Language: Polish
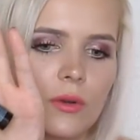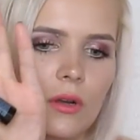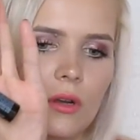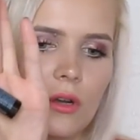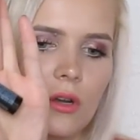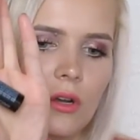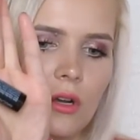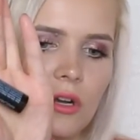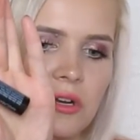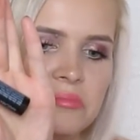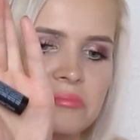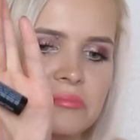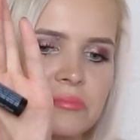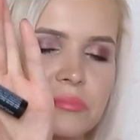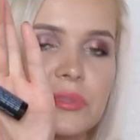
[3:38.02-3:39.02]
O,
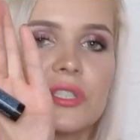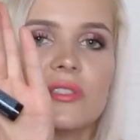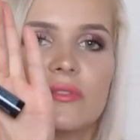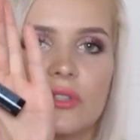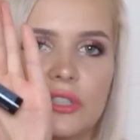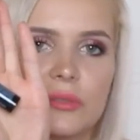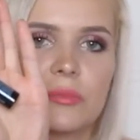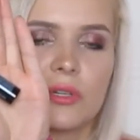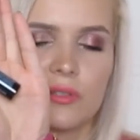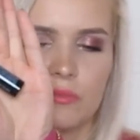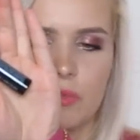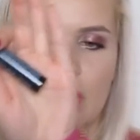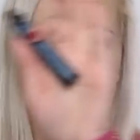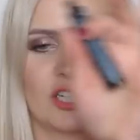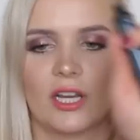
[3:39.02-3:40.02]
przyzwoitym
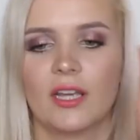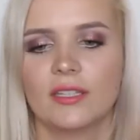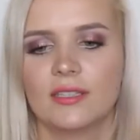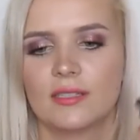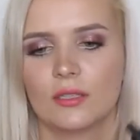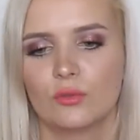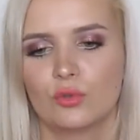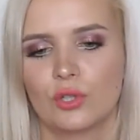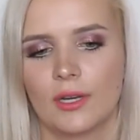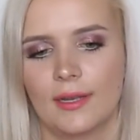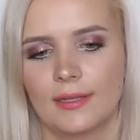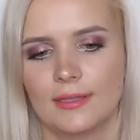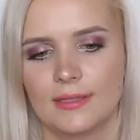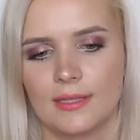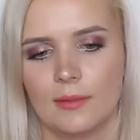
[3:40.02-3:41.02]
rozmiarze, ani za duża,
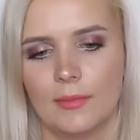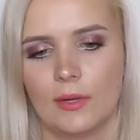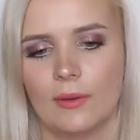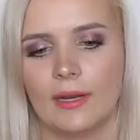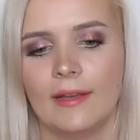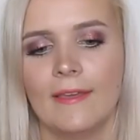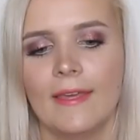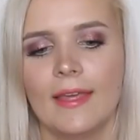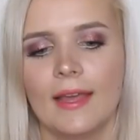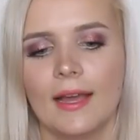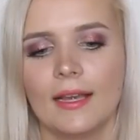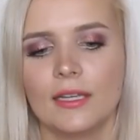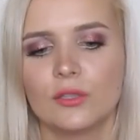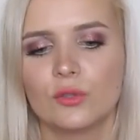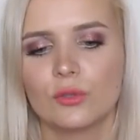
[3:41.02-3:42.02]
ani za mała.
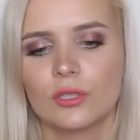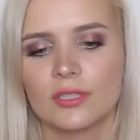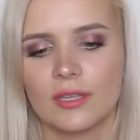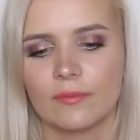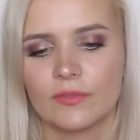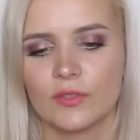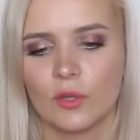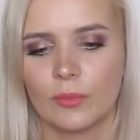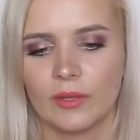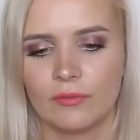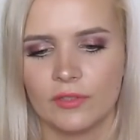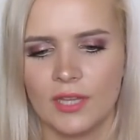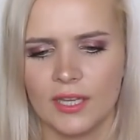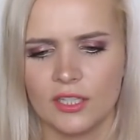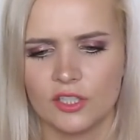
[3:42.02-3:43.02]
Ale tuż sam w sobie
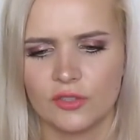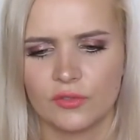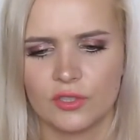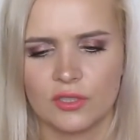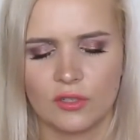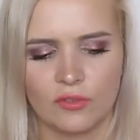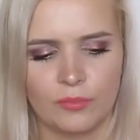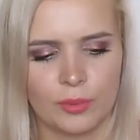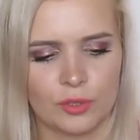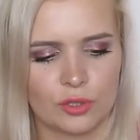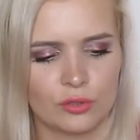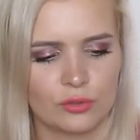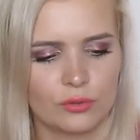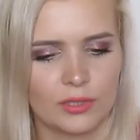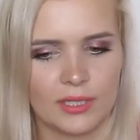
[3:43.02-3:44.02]
wydaje się wszystko w
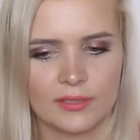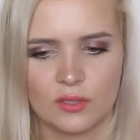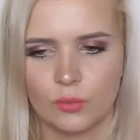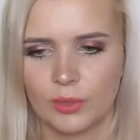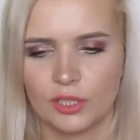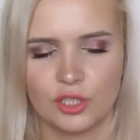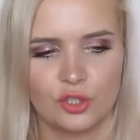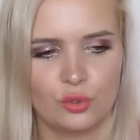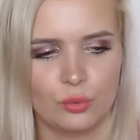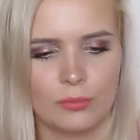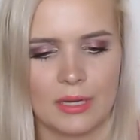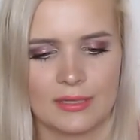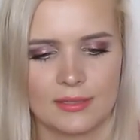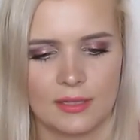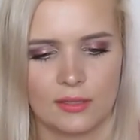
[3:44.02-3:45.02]
porządku, jak sobie gdzieś tu
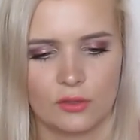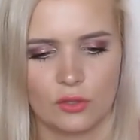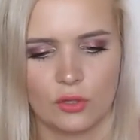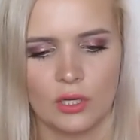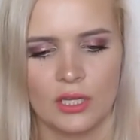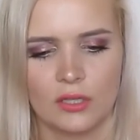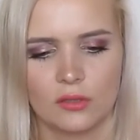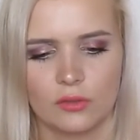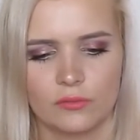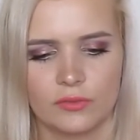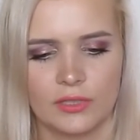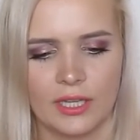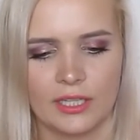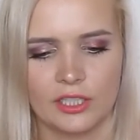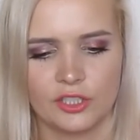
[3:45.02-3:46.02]
maznę, to, to on
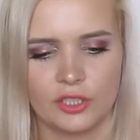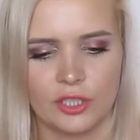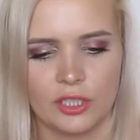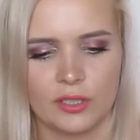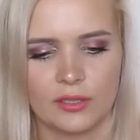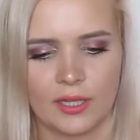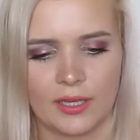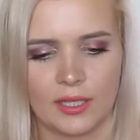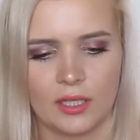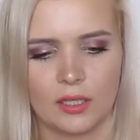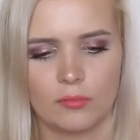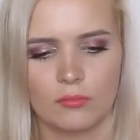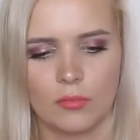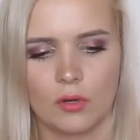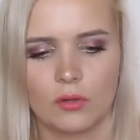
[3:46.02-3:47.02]
wydaje się
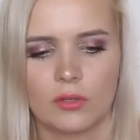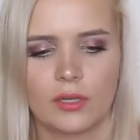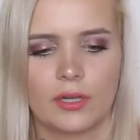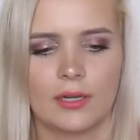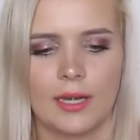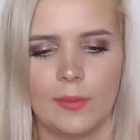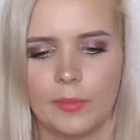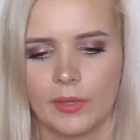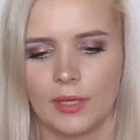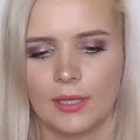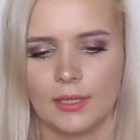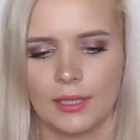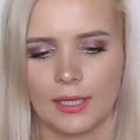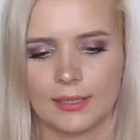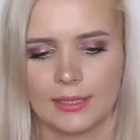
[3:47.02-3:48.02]
taki mokry,
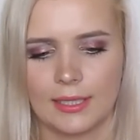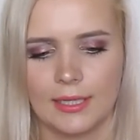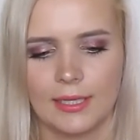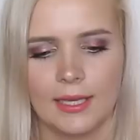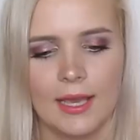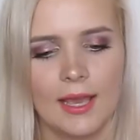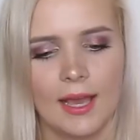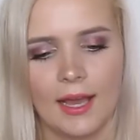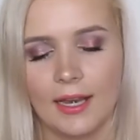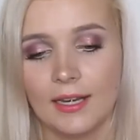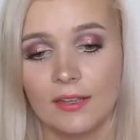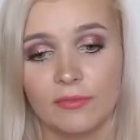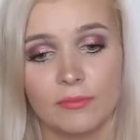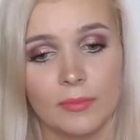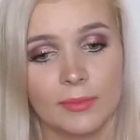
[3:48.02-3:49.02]
lepki i tak dalej,
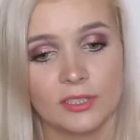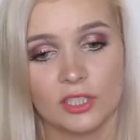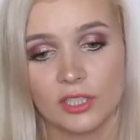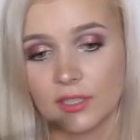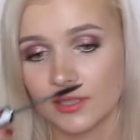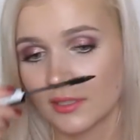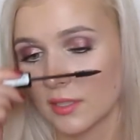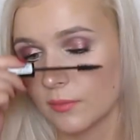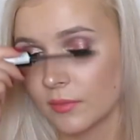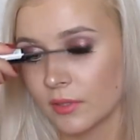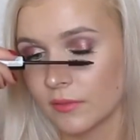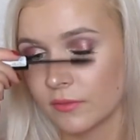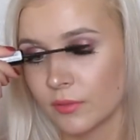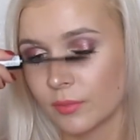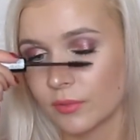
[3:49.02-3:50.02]
ale w momencie, gdy
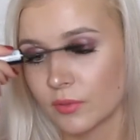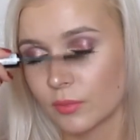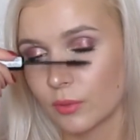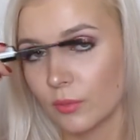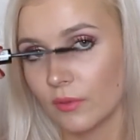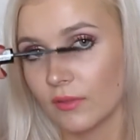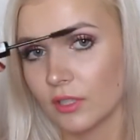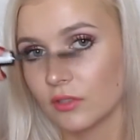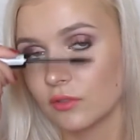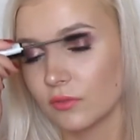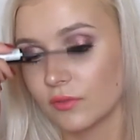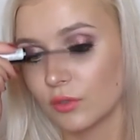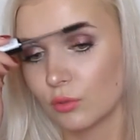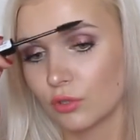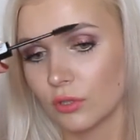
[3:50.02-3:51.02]
chcemy spróbować
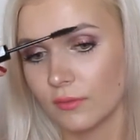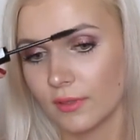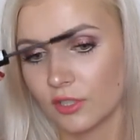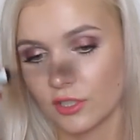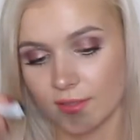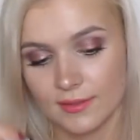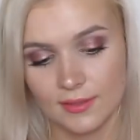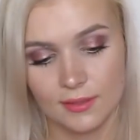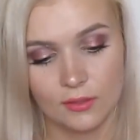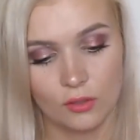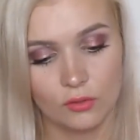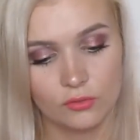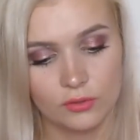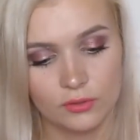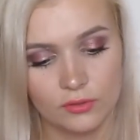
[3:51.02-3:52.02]
wytuszować rzęsy, to
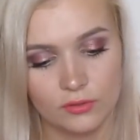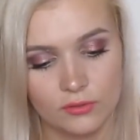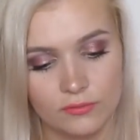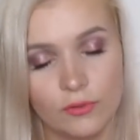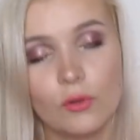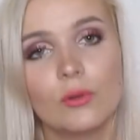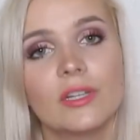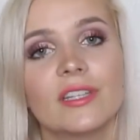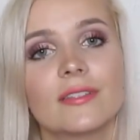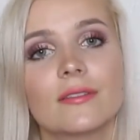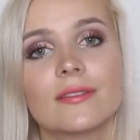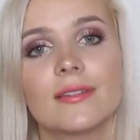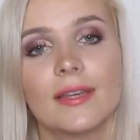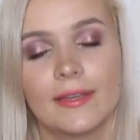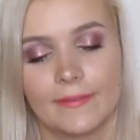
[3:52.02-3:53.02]
on w ogóle nie
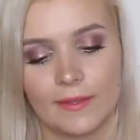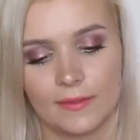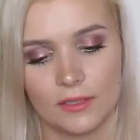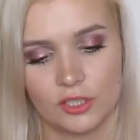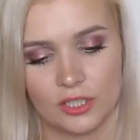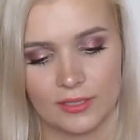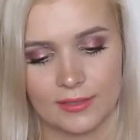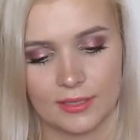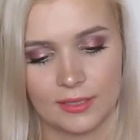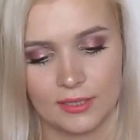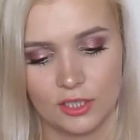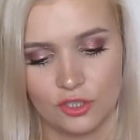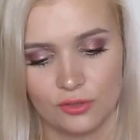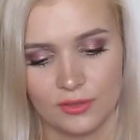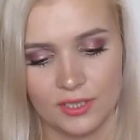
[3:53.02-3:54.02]
zostaje na tych rzęsach.
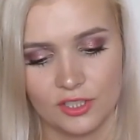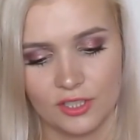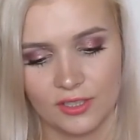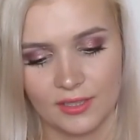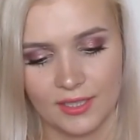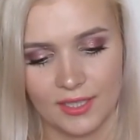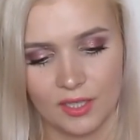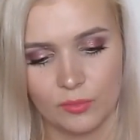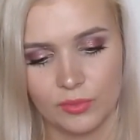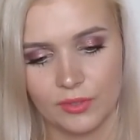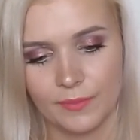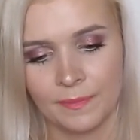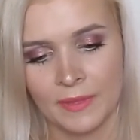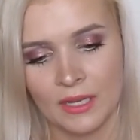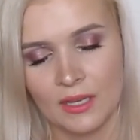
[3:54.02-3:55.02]
Ta szczoteczka tak
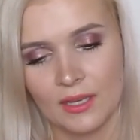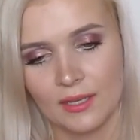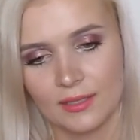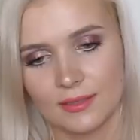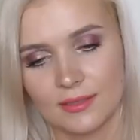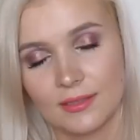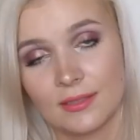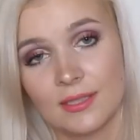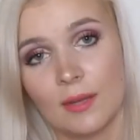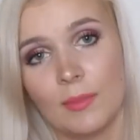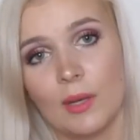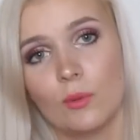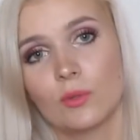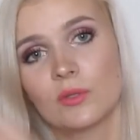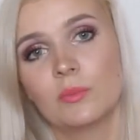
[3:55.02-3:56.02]
jakby za
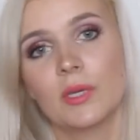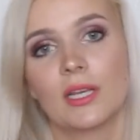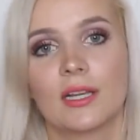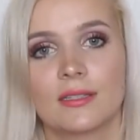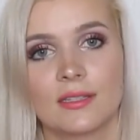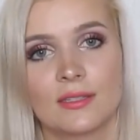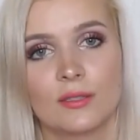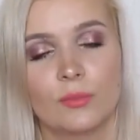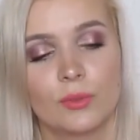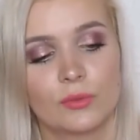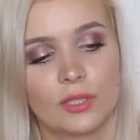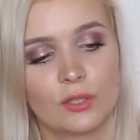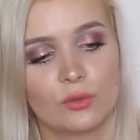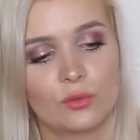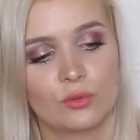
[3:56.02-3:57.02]
mało zbiera ze sobą
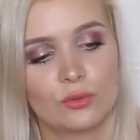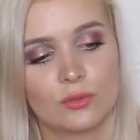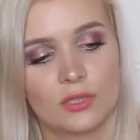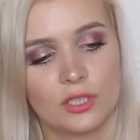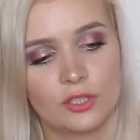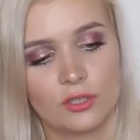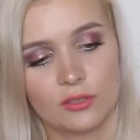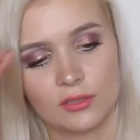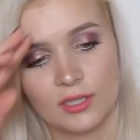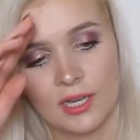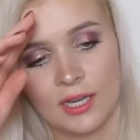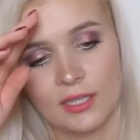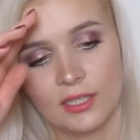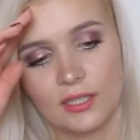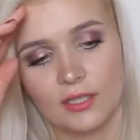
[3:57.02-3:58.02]
tego tuszu ze
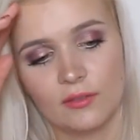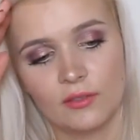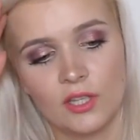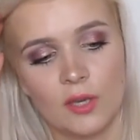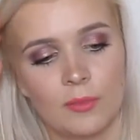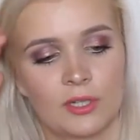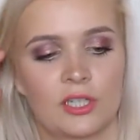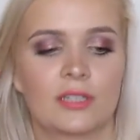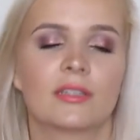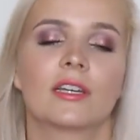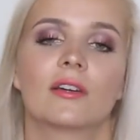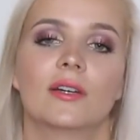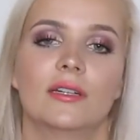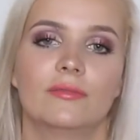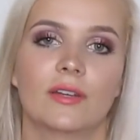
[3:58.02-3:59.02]
środka i nie ma
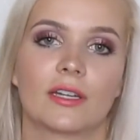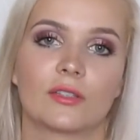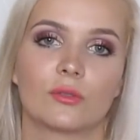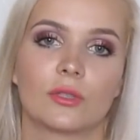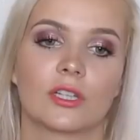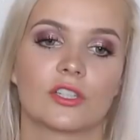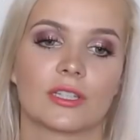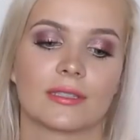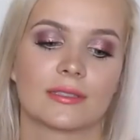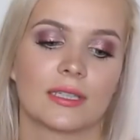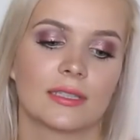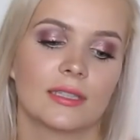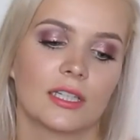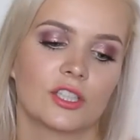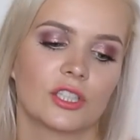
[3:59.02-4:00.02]
żadnego efektu na
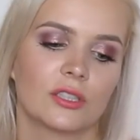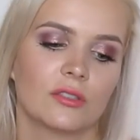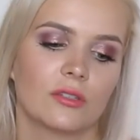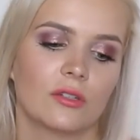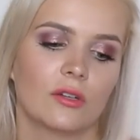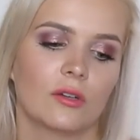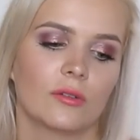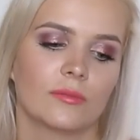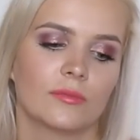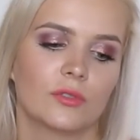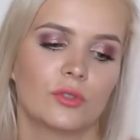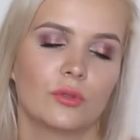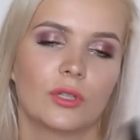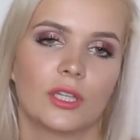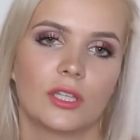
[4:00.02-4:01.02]
rzęsach. Także to
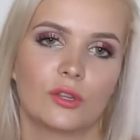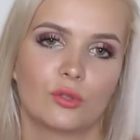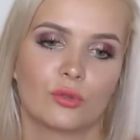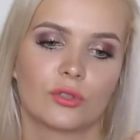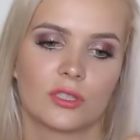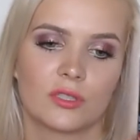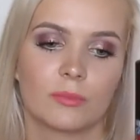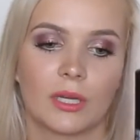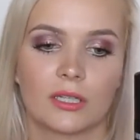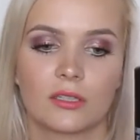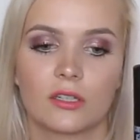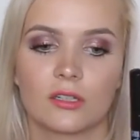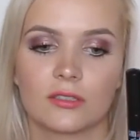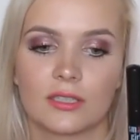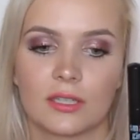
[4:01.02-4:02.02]
drugi tusz Smart
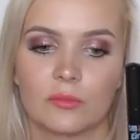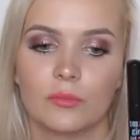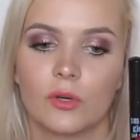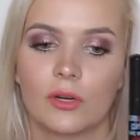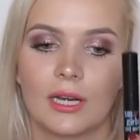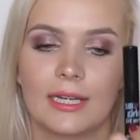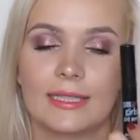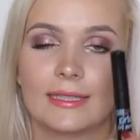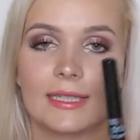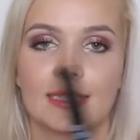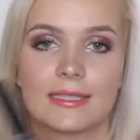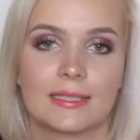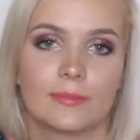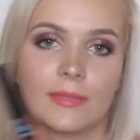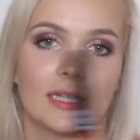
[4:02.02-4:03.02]
Girls Get More, ale ten
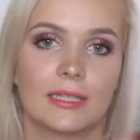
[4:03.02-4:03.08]
jestem na